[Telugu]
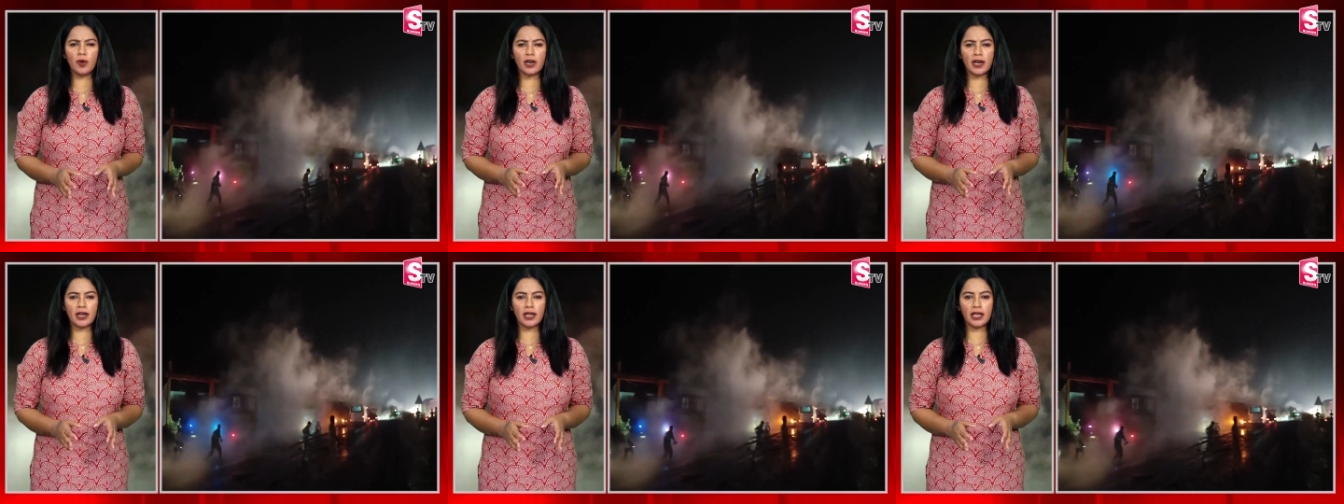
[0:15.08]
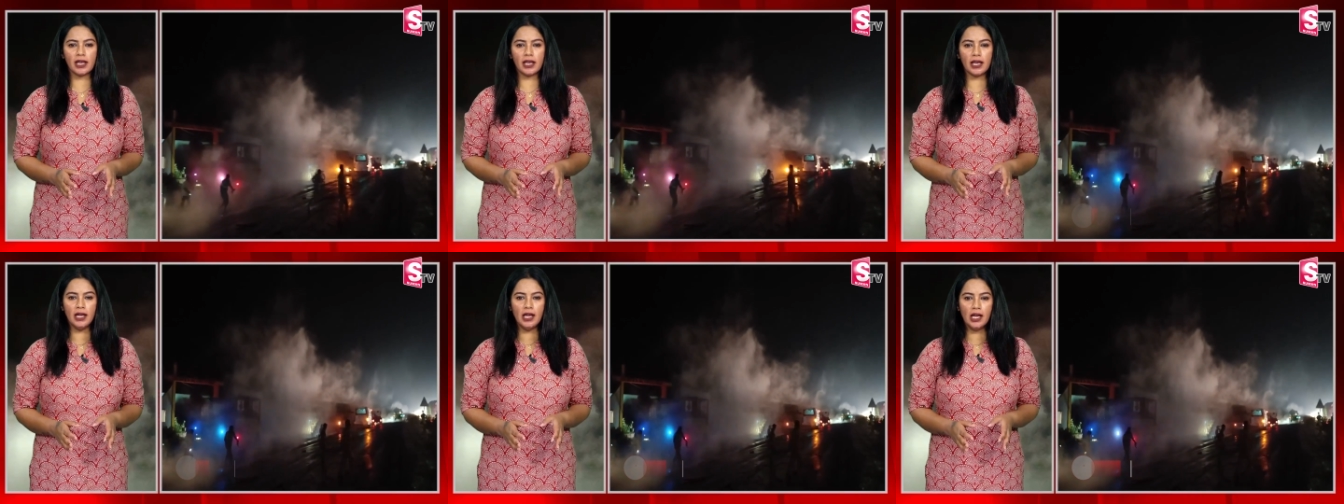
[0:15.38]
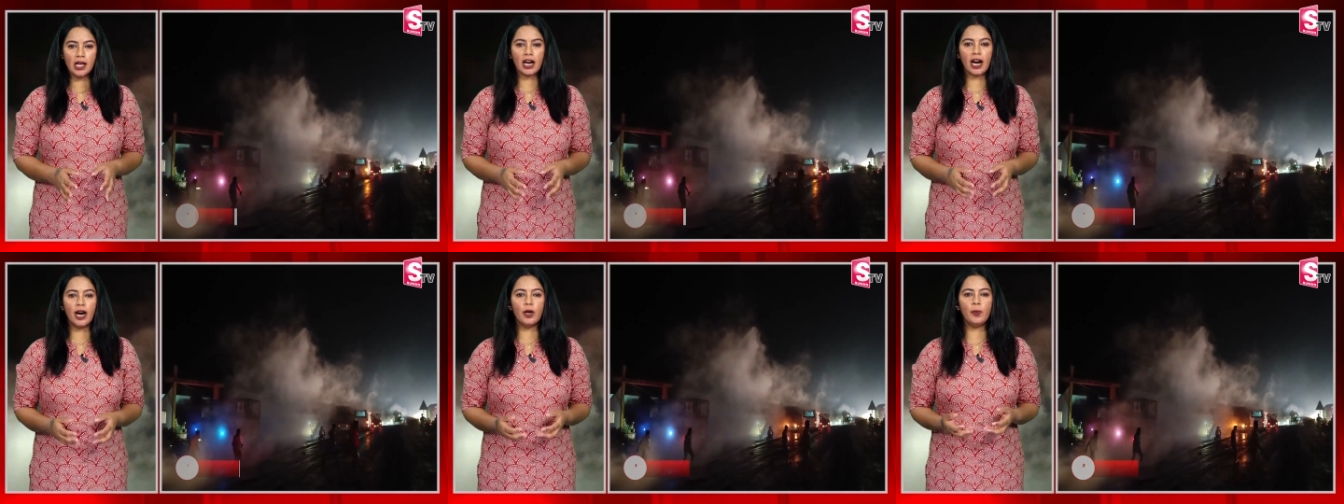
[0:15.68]
ఒక్కరికి
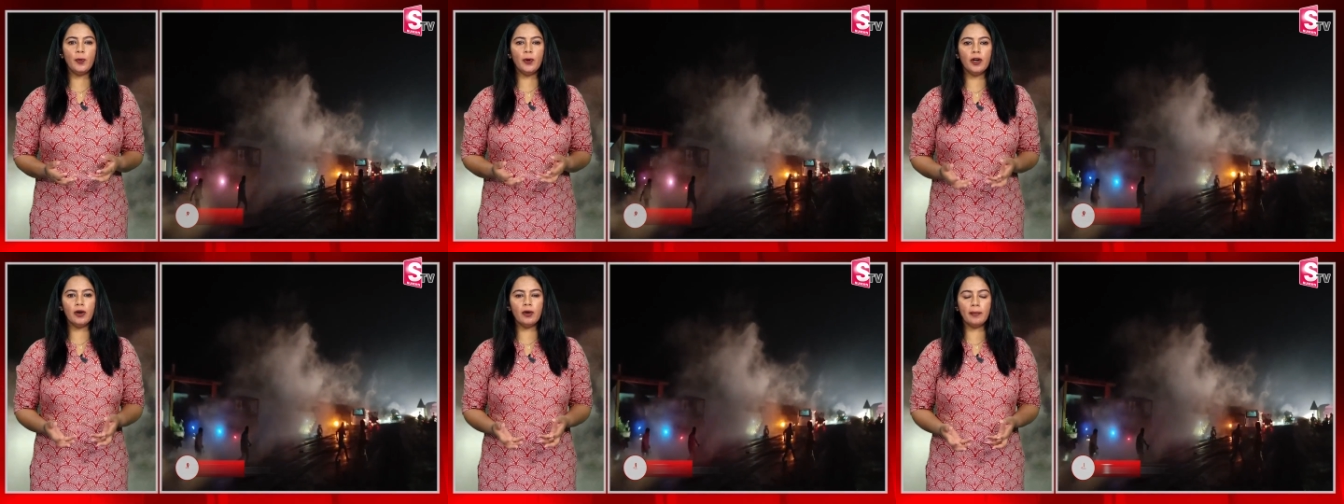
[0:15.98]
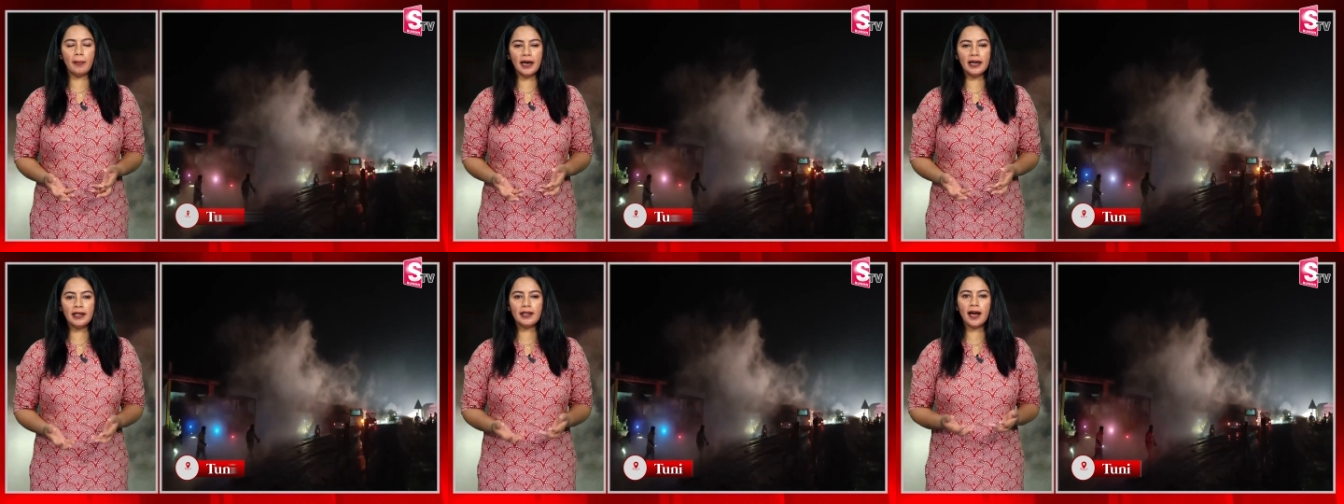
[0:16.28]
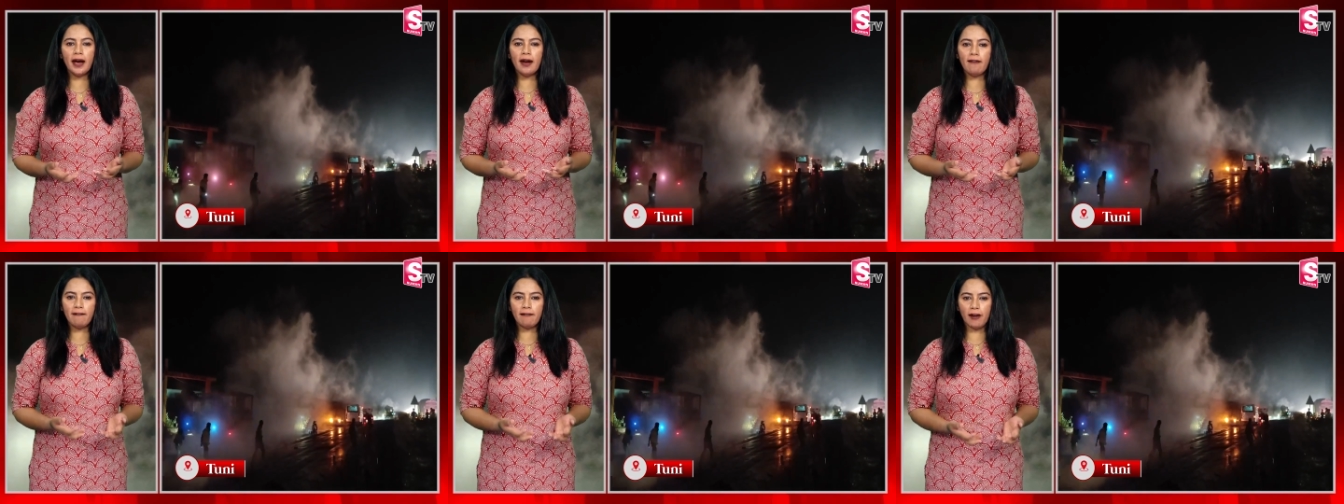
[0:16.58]
కడుపులో మంట
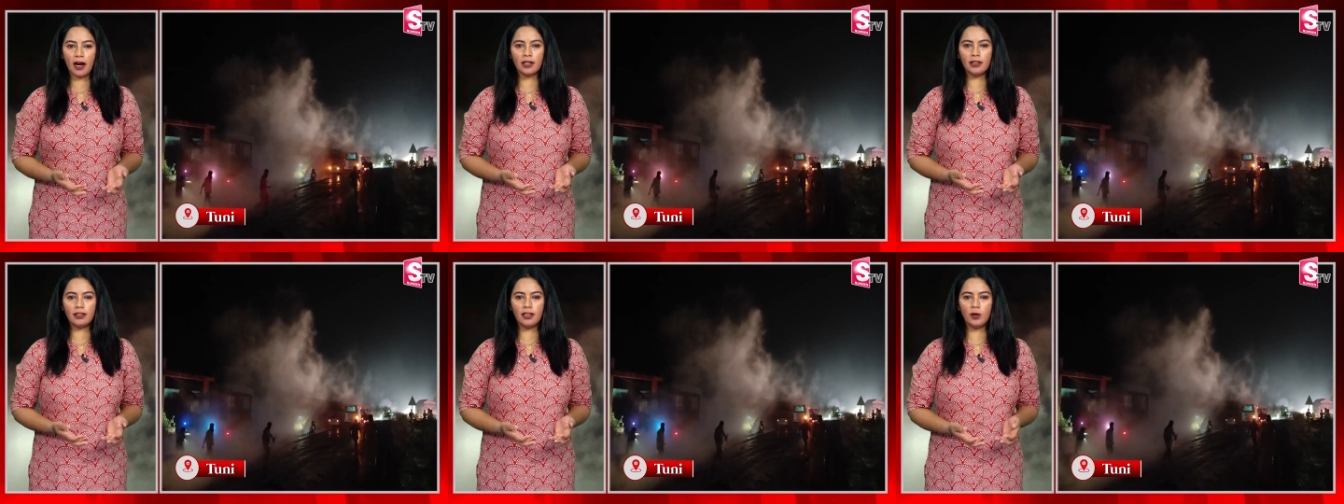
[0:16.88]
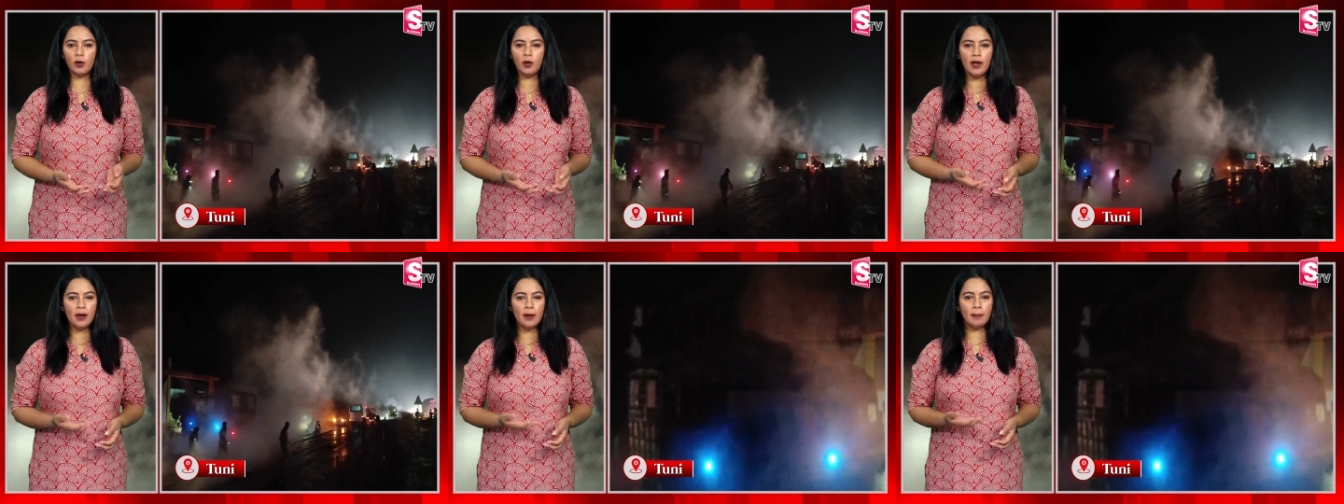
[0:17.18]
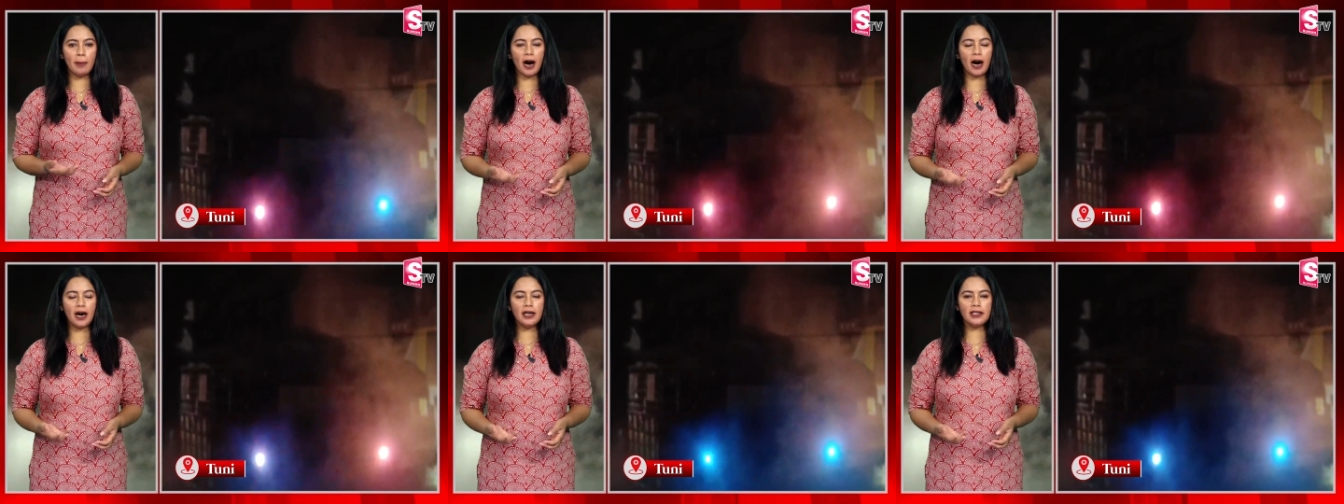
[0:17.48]
వాంతులు
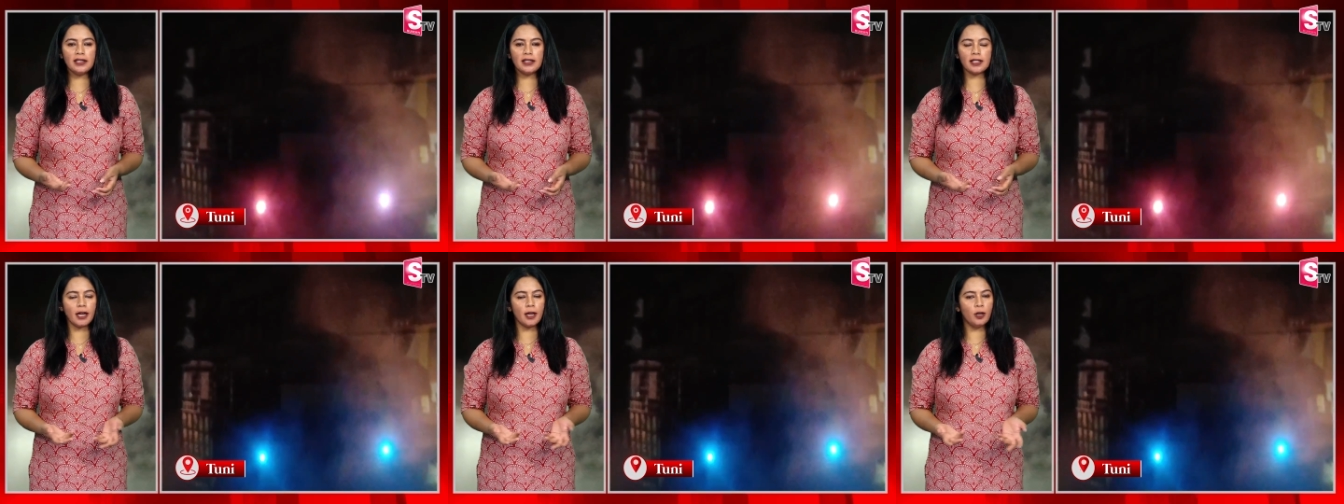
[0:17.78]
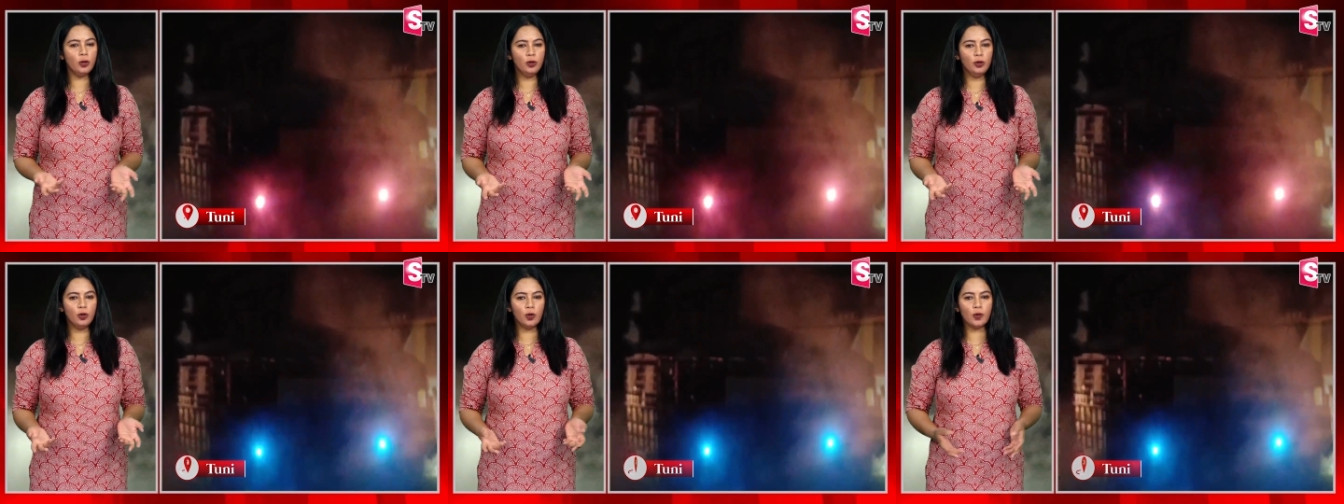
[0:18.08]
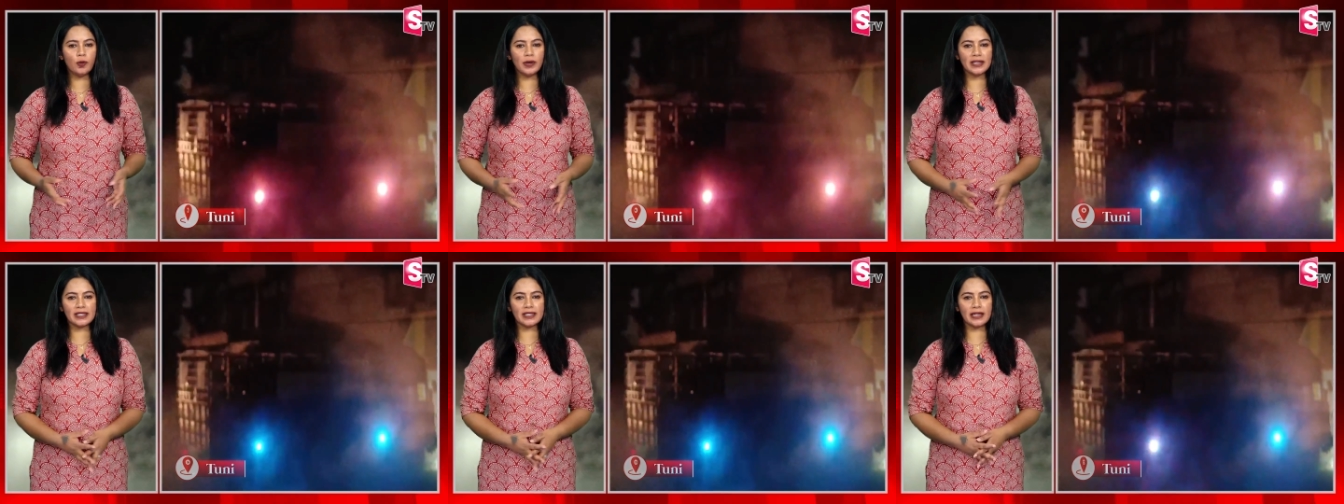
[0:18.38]
భారీ స్థాయిలో
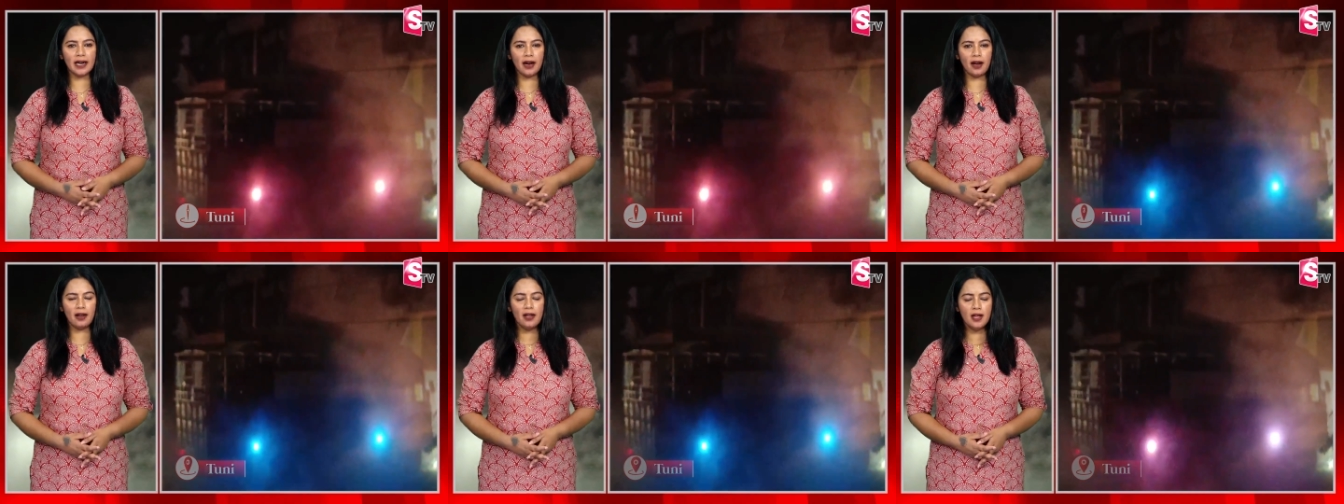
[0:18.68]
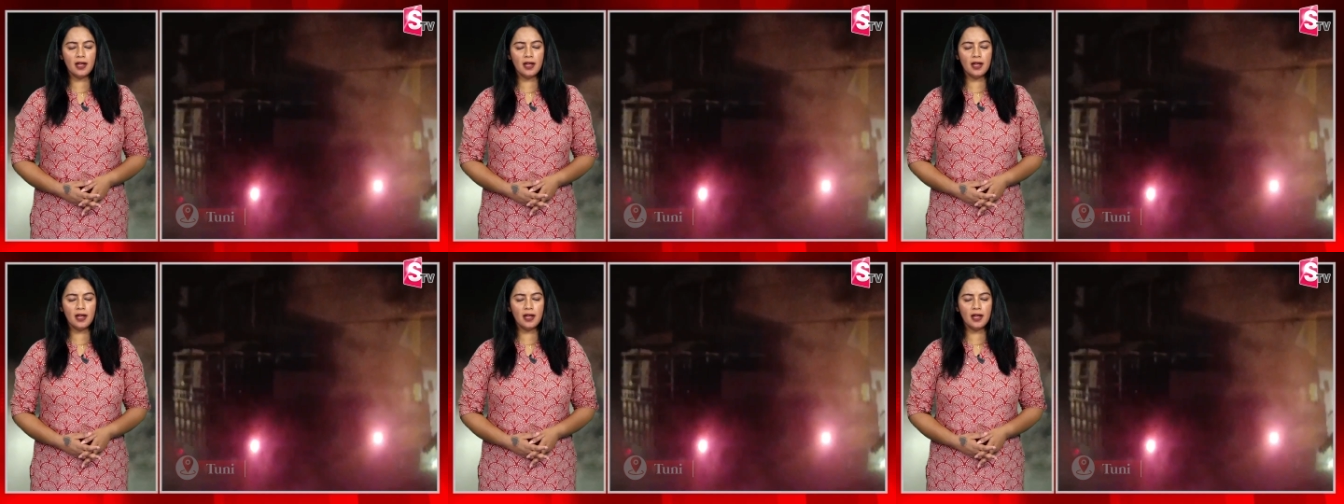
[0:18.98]
దుర్వాసన